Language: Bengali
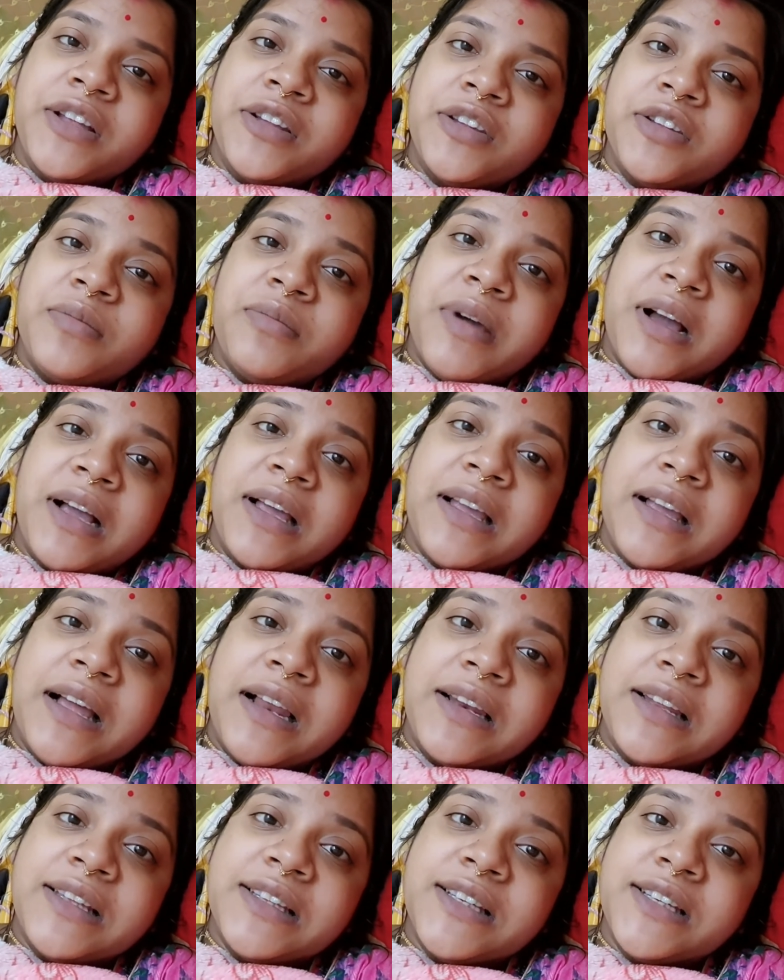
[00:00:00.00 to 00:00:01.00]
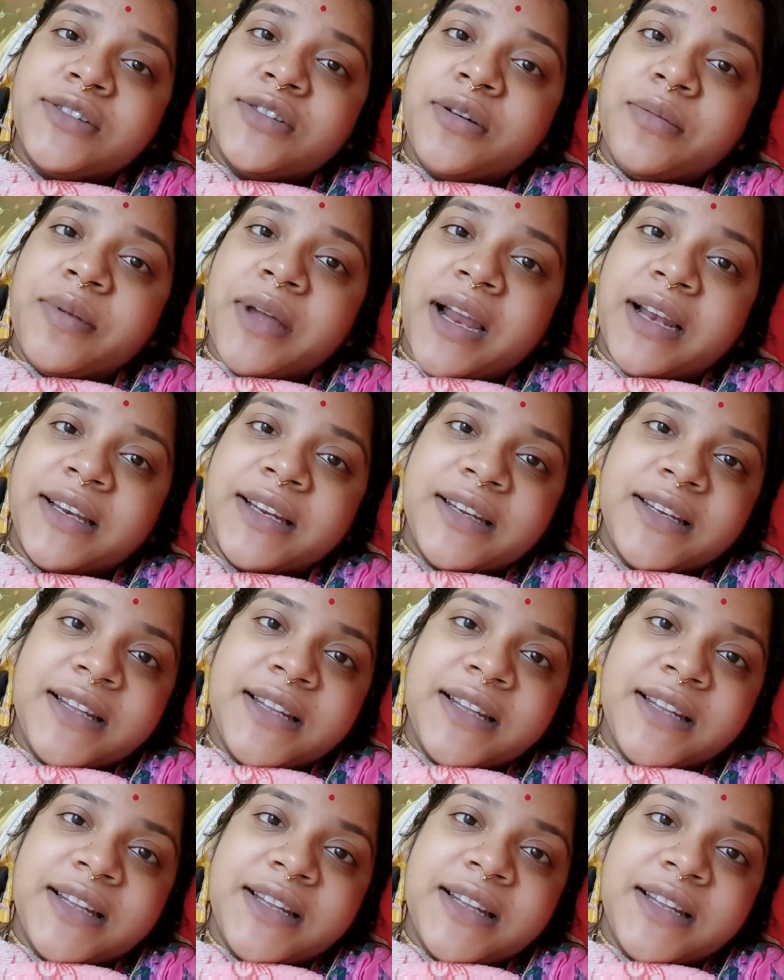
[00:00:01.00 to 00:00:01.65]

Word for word: তো মাকে কালকে যেহেতু আমি আটকে